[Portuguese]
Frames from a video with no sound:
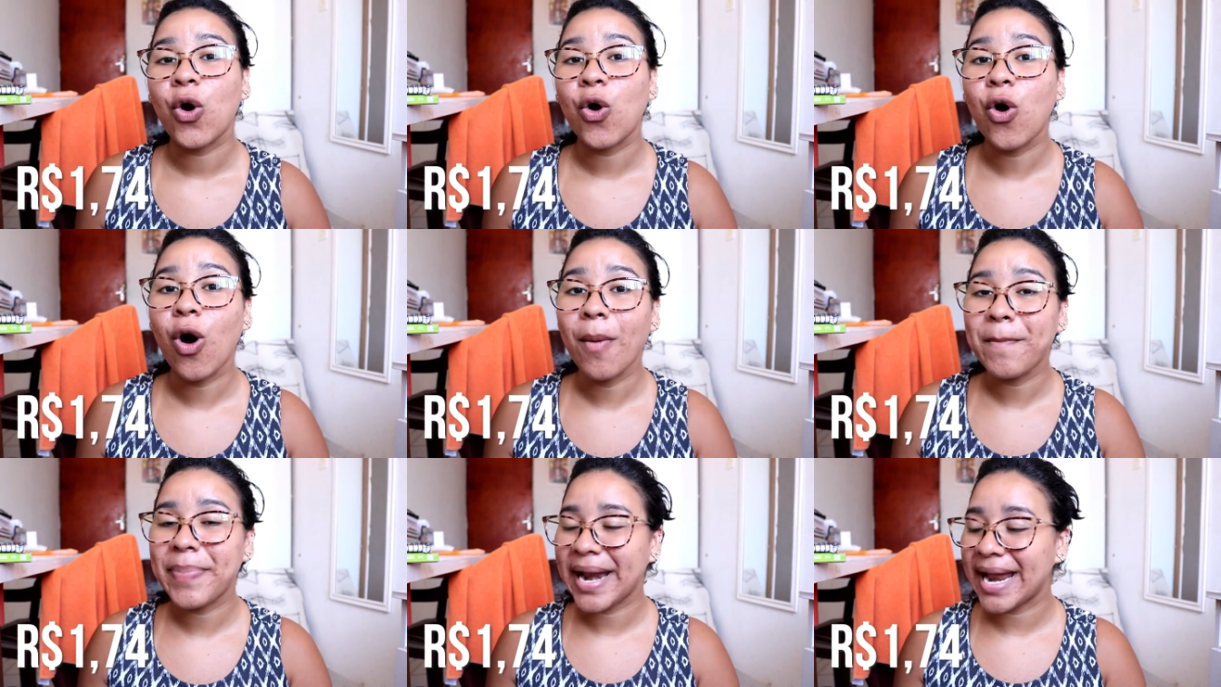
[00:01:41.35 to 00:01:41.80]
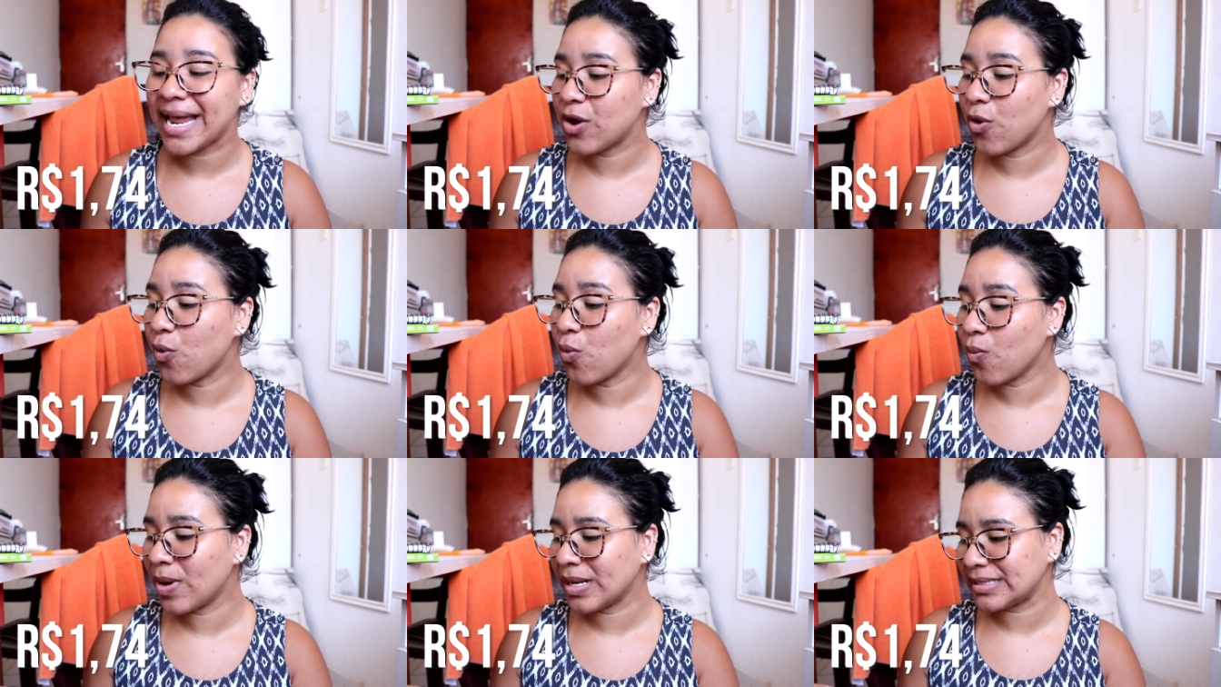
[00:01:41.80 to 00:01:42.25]
Comprei
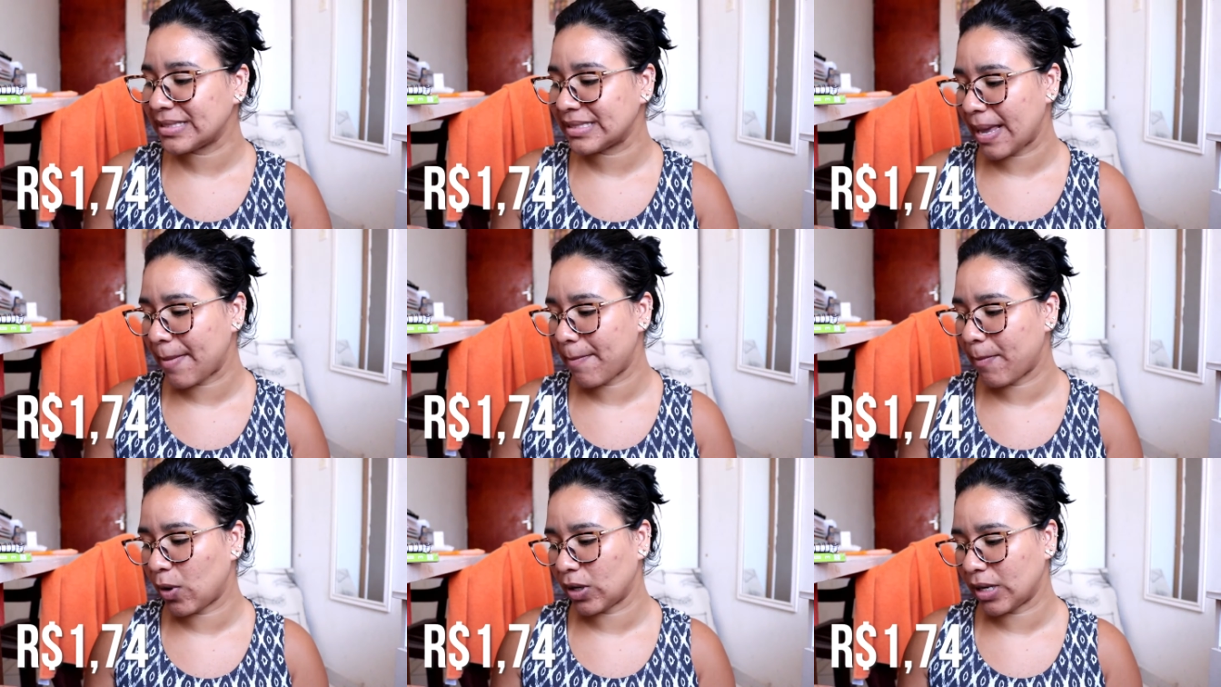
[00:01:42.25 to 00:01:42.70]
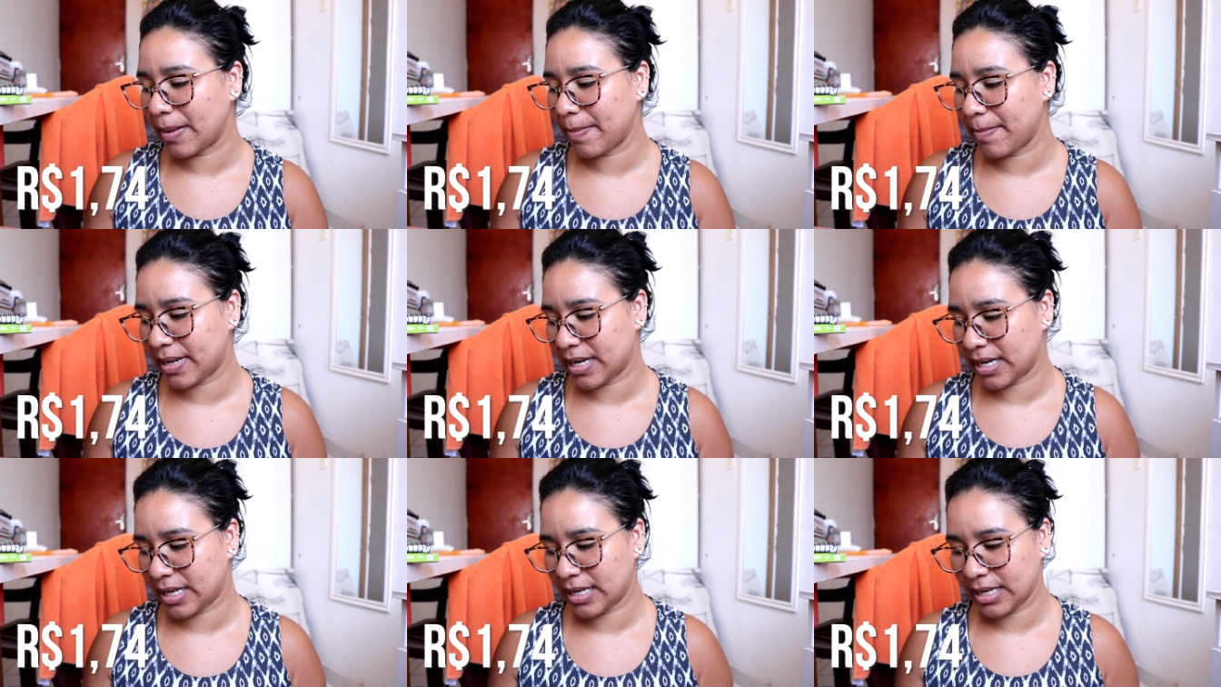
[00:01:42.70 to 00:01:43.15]
uma cebola
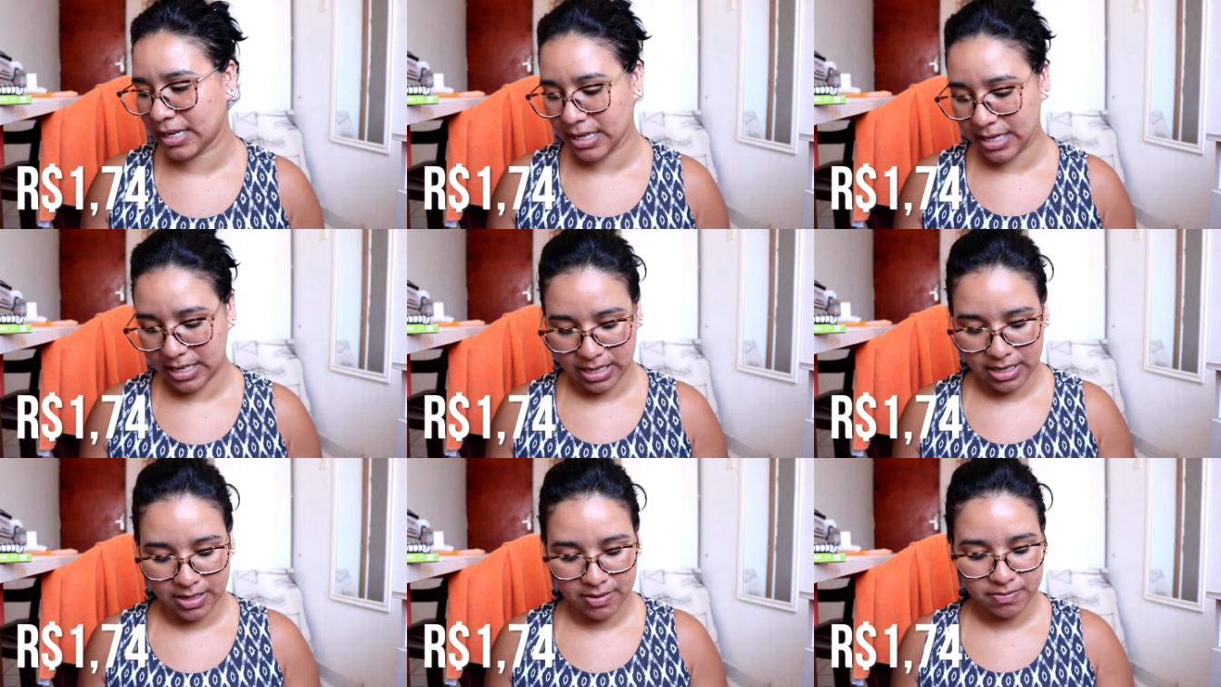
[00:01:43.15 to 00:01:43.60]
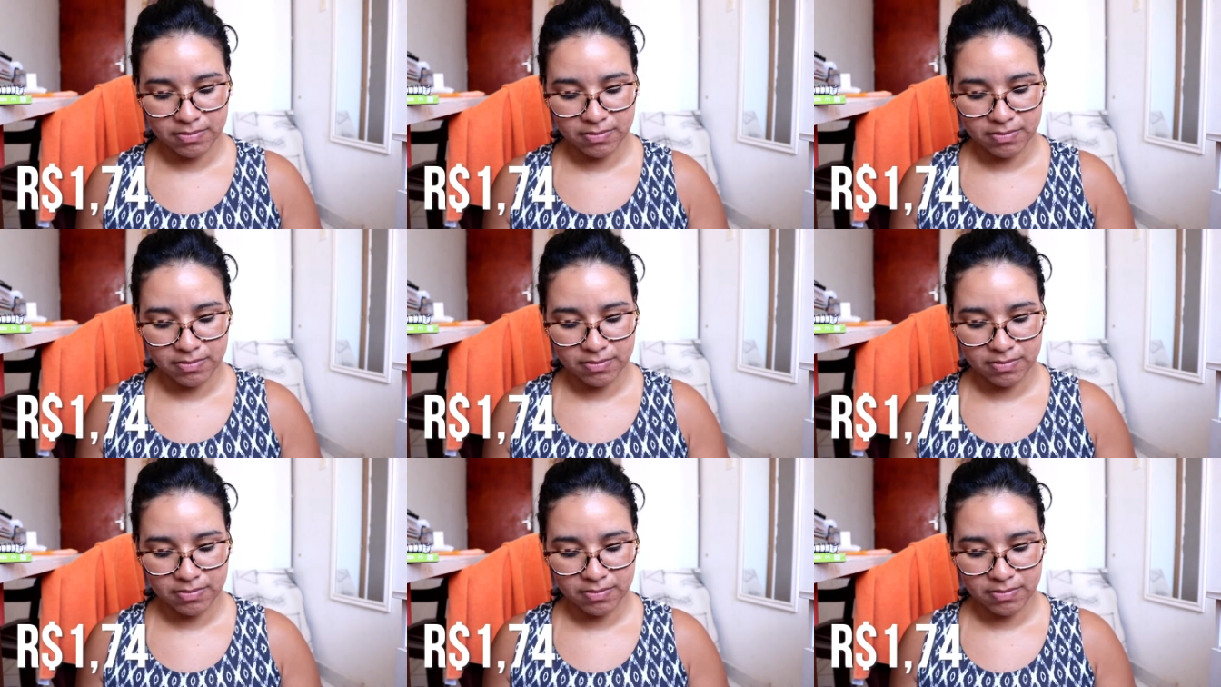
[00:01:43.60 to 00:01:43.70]
branca